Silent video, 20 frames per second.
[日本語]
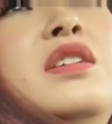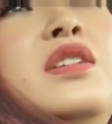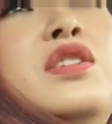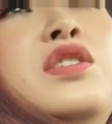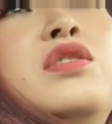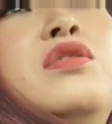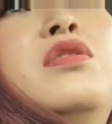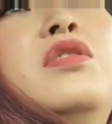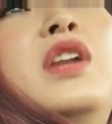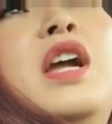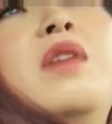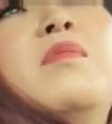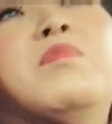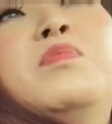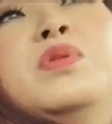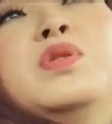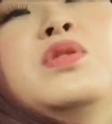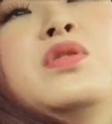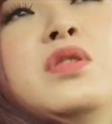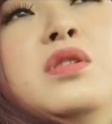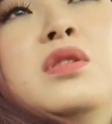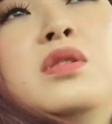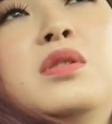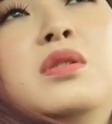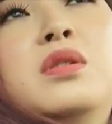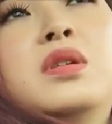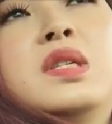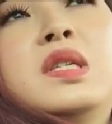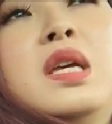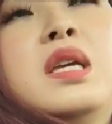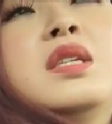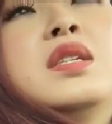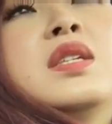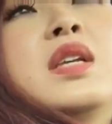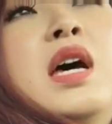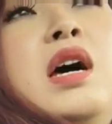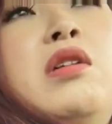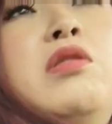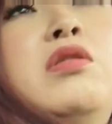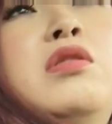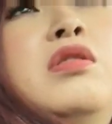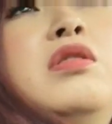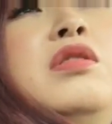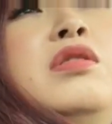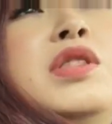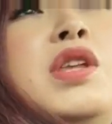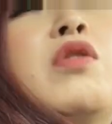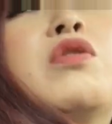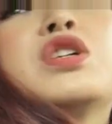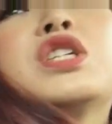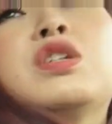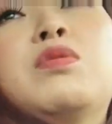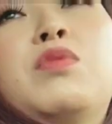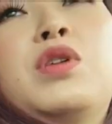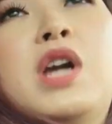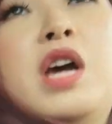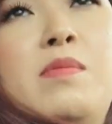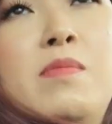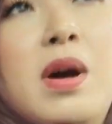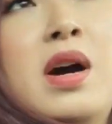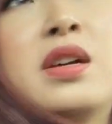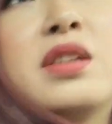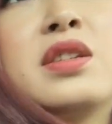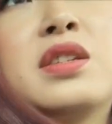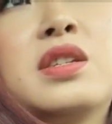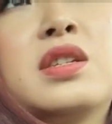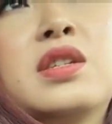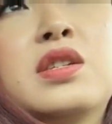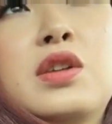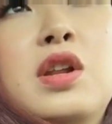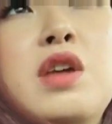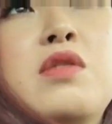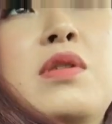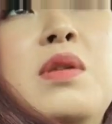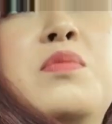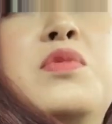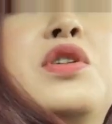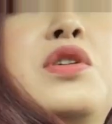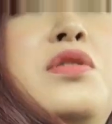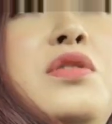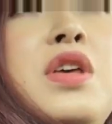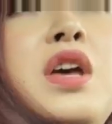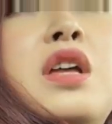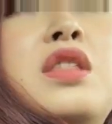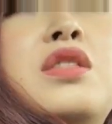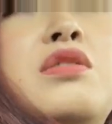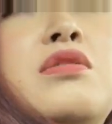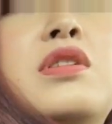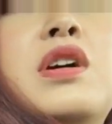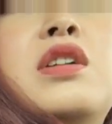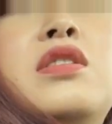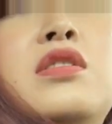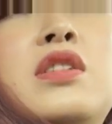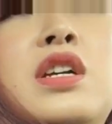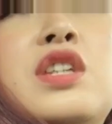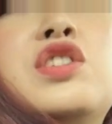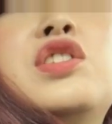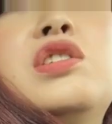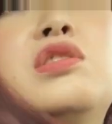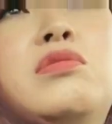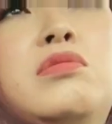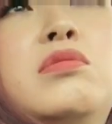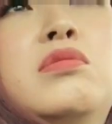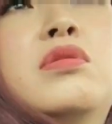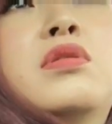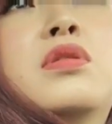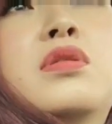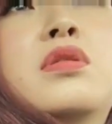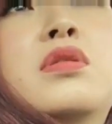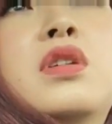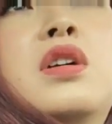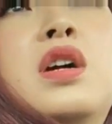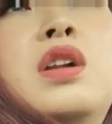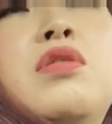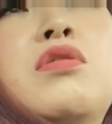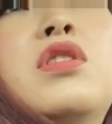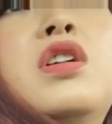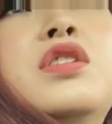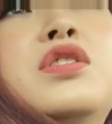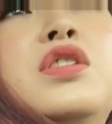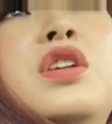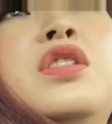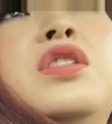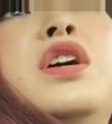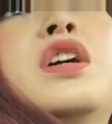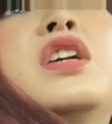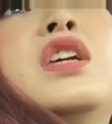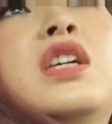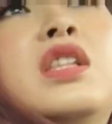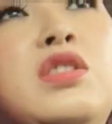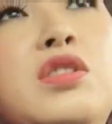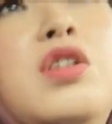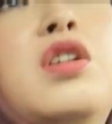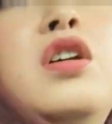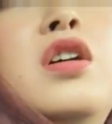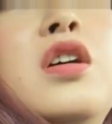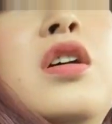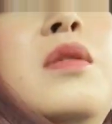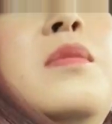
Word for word: そのランプのセンサーを直してもらいますそれは無料でやってくれるらしいのだから良かったんだけどこ